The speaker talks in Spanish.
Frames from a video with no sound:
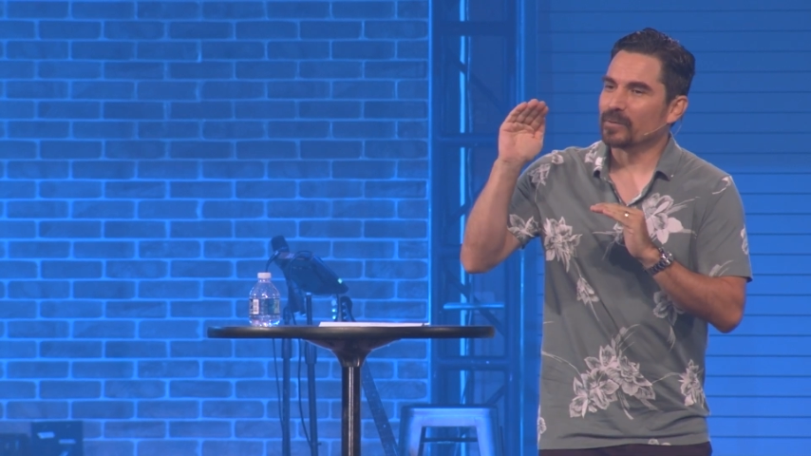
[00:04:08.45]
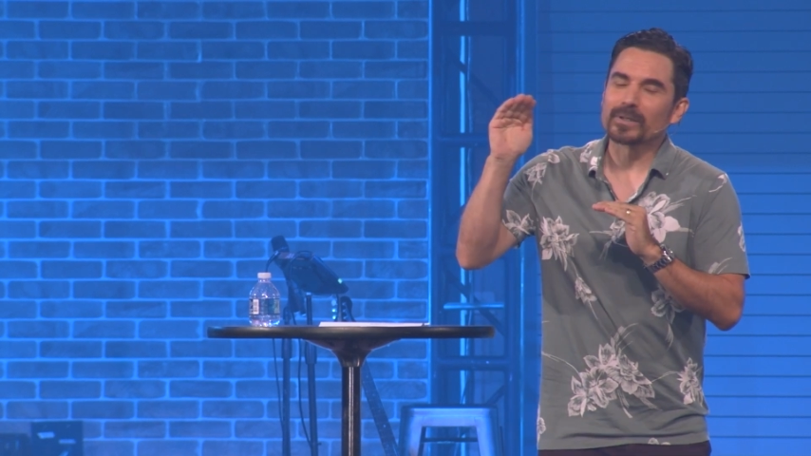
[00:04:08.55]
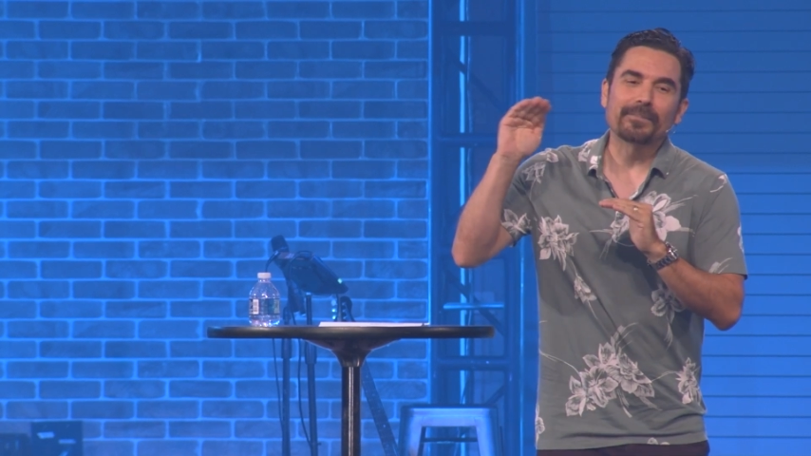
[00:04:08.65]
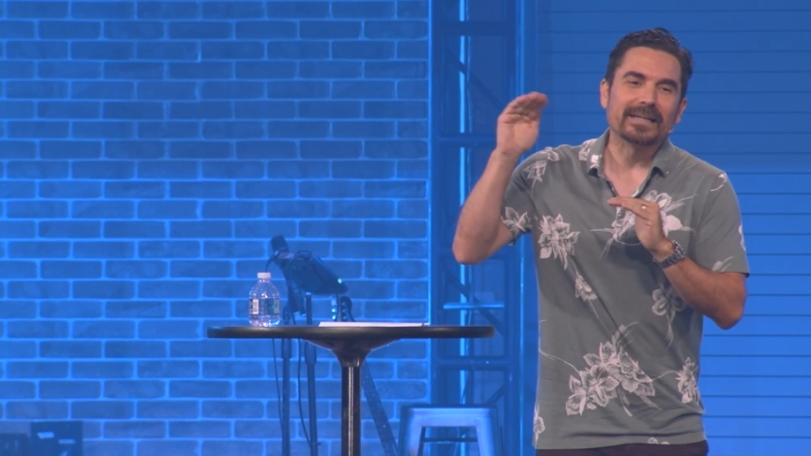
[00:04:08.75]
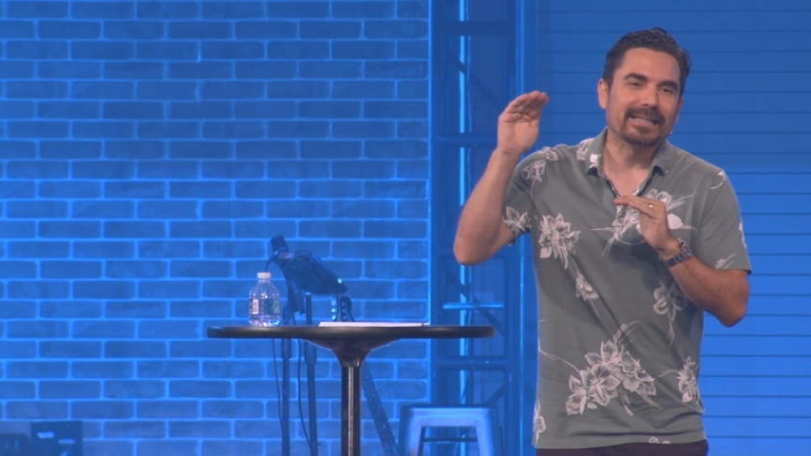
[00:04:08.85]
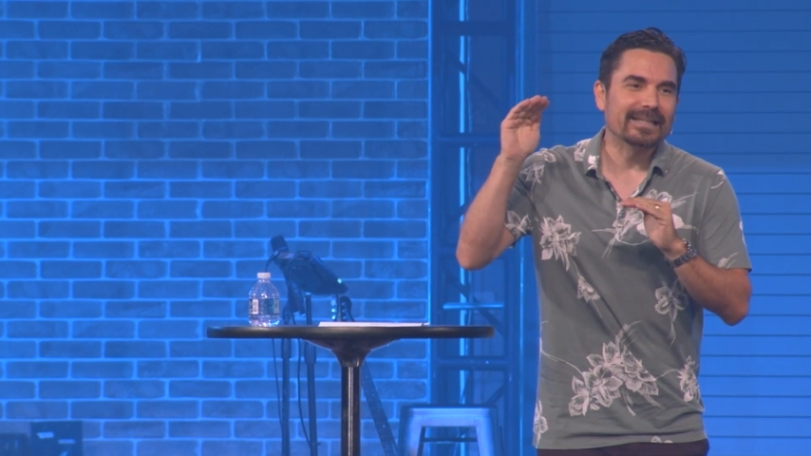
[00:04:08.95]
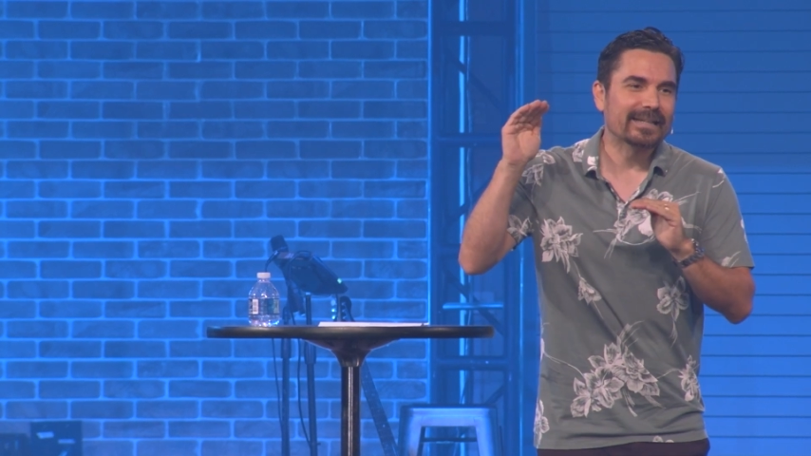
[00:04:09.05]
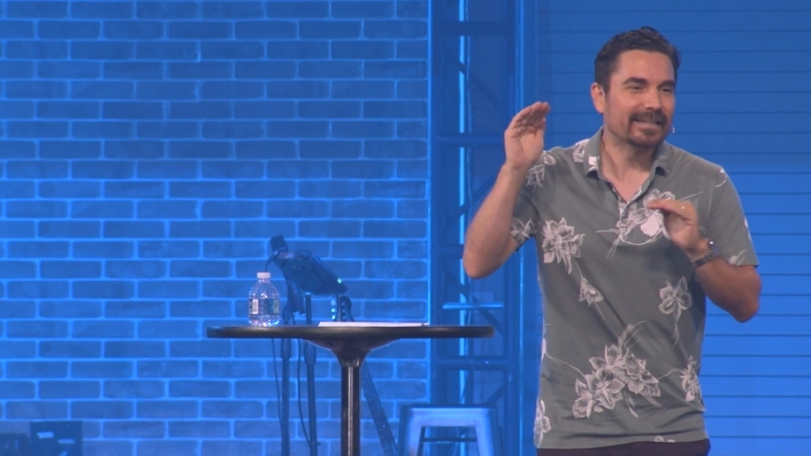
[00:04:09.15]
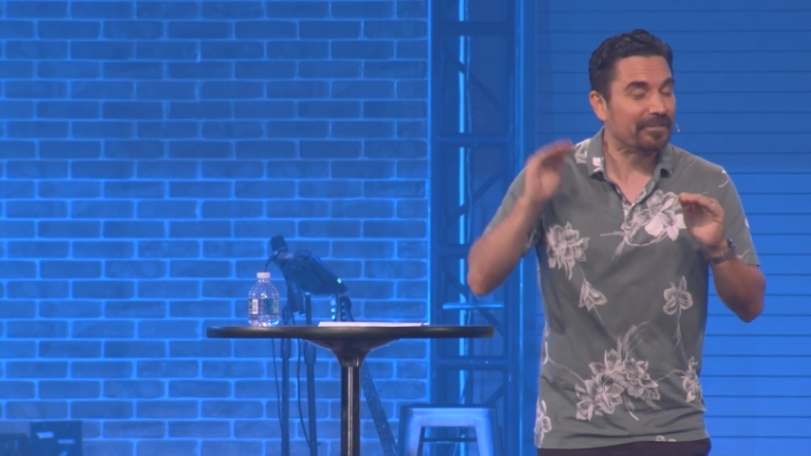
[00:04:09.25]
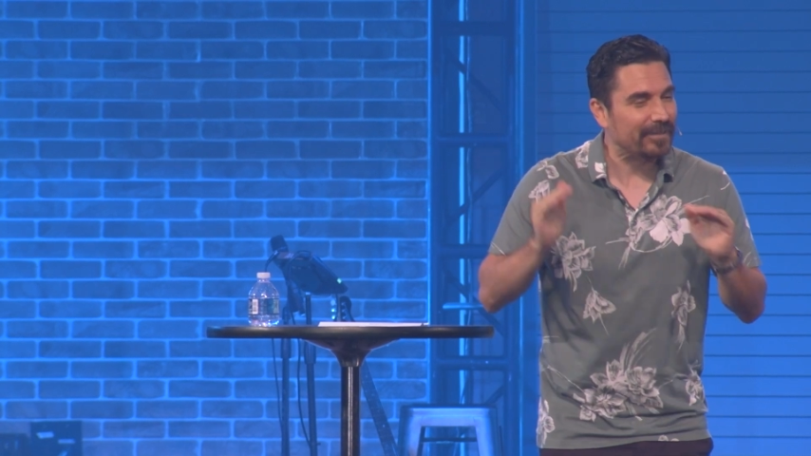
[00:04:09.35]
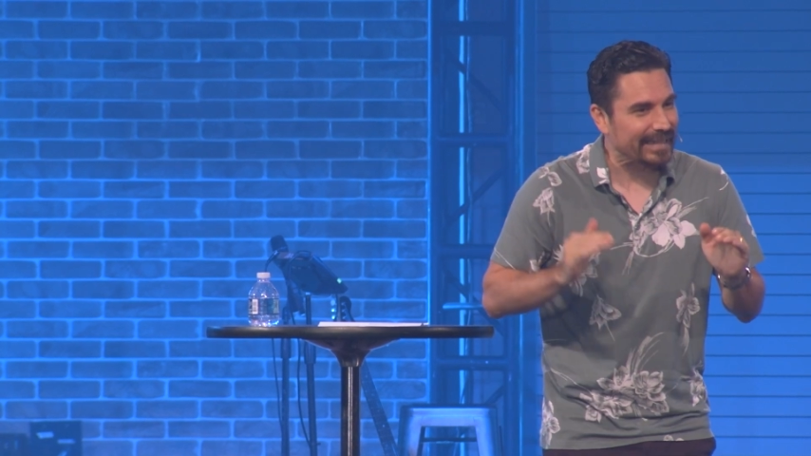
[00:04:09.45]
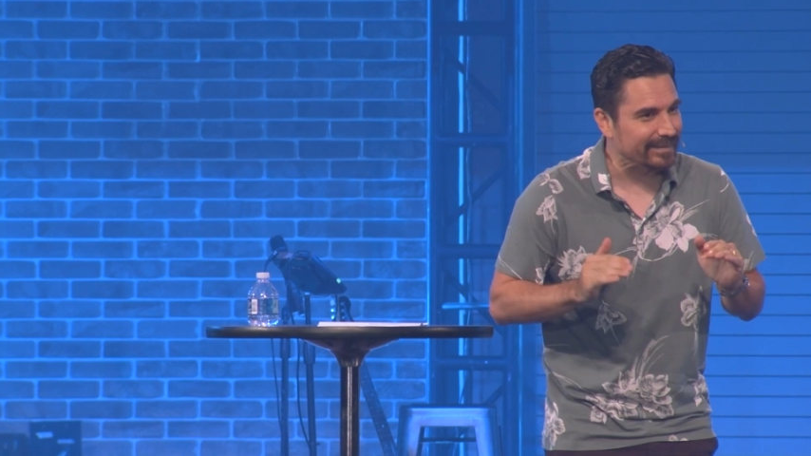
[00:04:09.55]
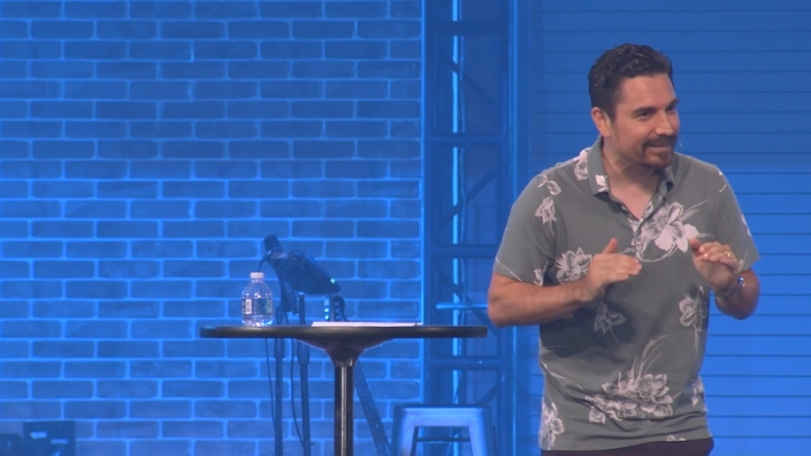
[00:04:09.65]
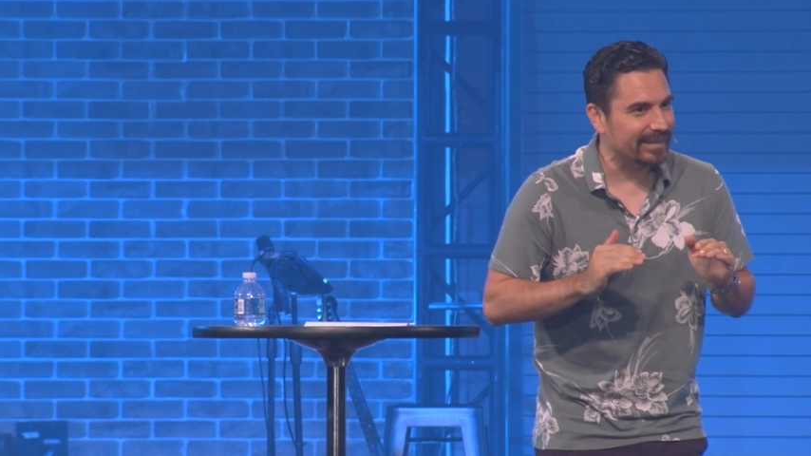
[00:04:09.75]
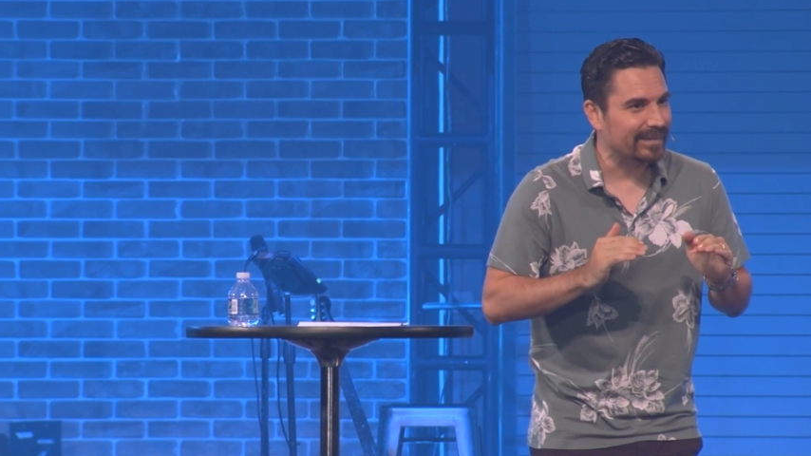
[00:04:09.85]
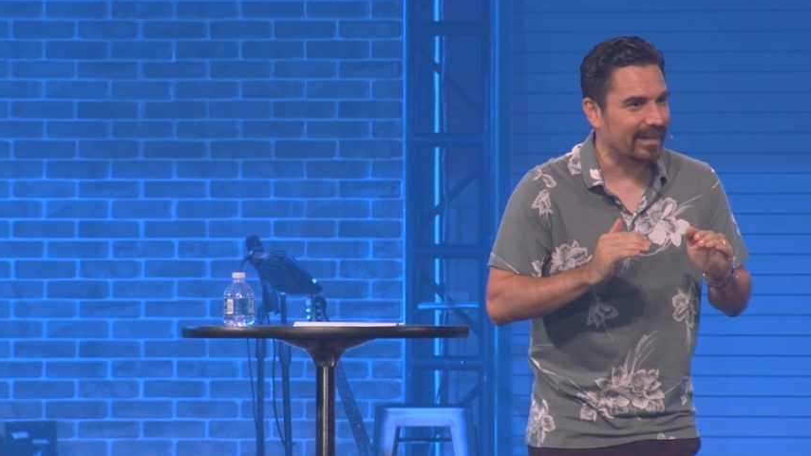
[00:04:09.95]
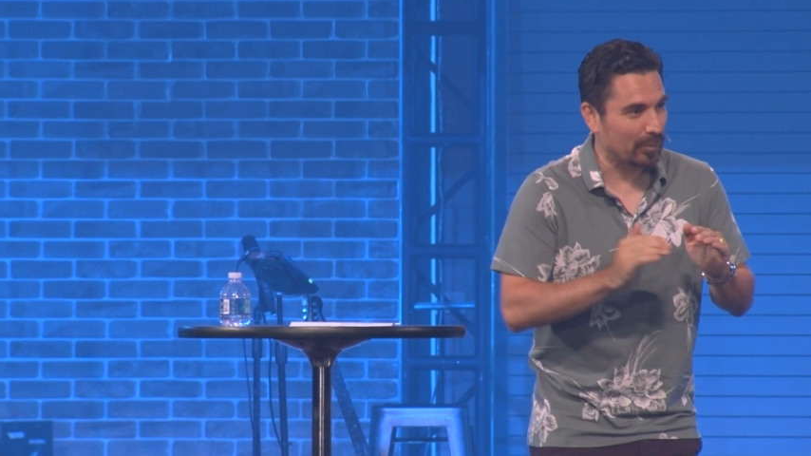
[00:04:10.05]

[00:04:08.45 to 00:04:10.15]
de una medida diferente.